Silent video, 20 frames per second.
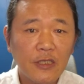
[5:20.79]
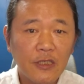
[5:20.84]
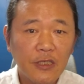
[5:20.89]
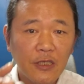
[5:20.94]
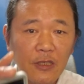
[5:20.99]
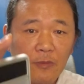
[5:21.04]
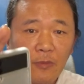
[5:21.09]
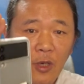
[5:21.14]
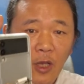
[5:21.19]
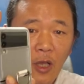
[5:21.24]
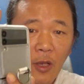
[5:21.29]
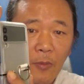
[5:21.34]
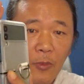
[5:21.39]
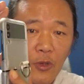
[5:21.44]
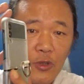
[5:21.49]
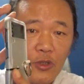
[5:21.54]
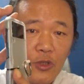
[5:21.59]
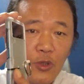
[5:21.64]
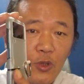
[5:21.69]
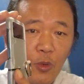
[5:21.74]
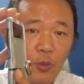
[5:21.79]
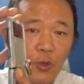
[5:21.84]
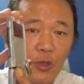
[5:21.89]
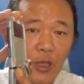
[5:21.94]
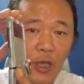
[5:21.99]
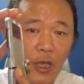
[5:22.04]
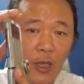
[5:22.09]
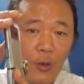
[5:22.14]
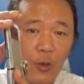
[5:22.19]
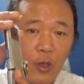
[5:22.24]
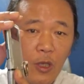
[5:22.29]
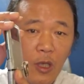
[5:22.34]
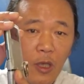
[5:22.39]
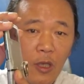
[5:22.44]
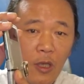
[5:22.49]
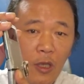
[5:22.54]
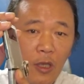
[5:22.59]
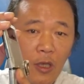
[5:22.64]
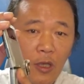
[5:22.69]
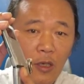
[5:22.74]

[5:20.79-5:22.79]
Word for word: 지금 보시는 이 모델 이렇게